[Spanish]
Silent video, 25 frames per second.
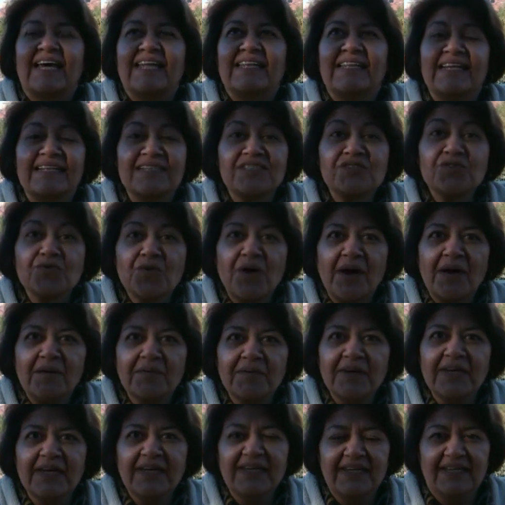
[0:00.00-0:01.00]
tan
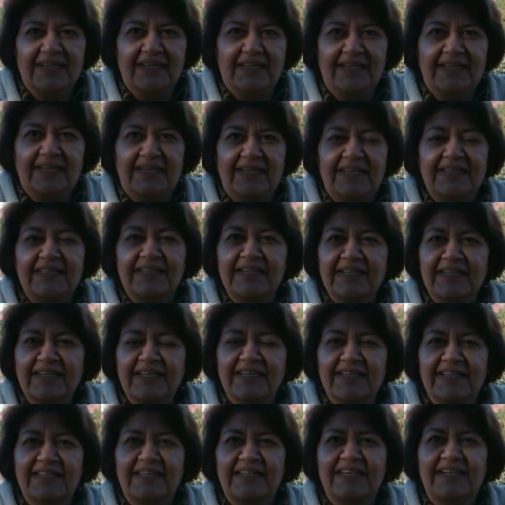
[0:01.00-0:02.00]
suave y tan
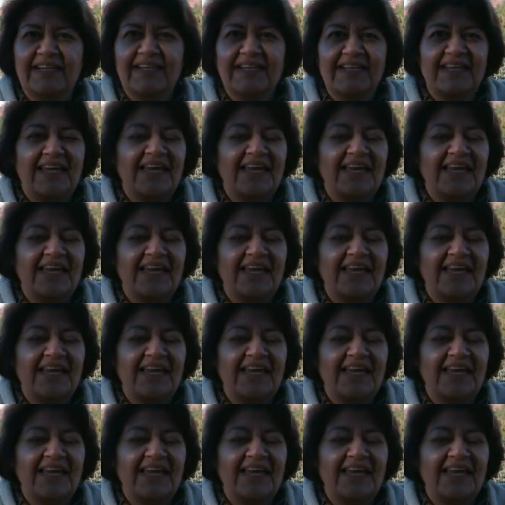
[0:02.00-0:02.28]
gentil